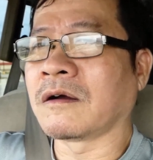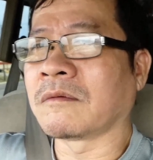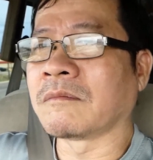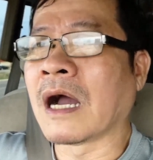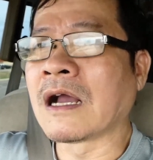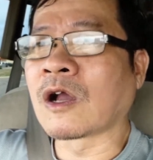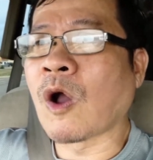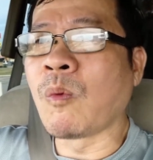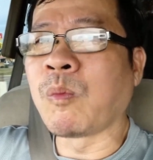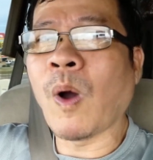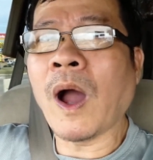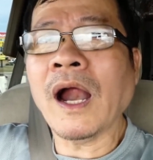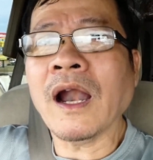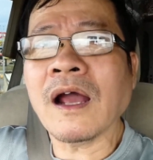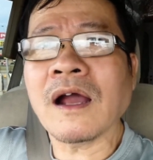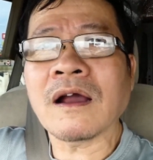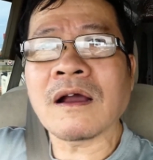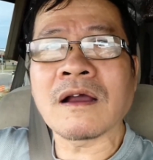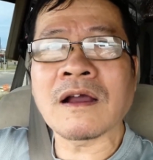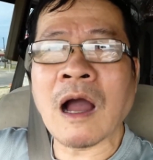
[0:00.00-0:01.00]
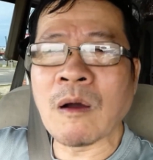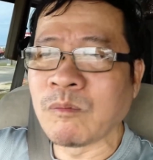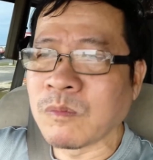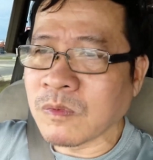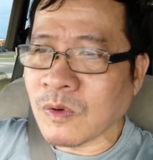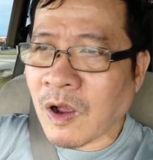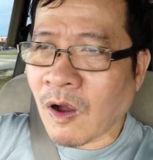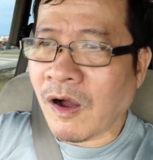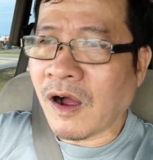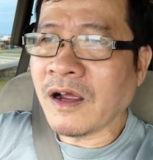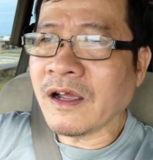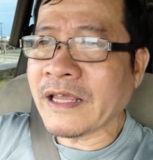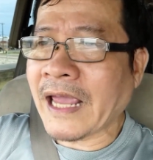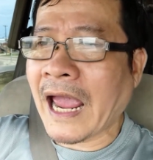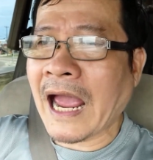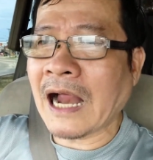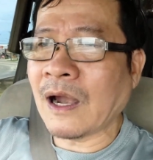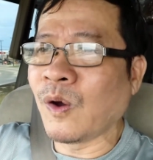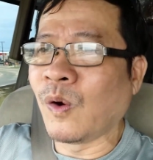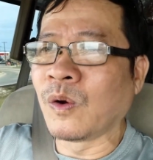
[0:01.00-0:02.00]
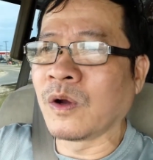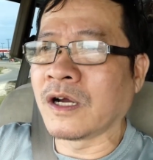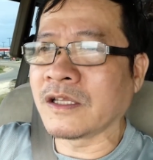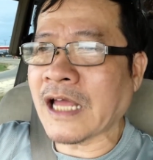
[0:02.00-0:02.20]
bần cùng quá đó, không có nhà luôn,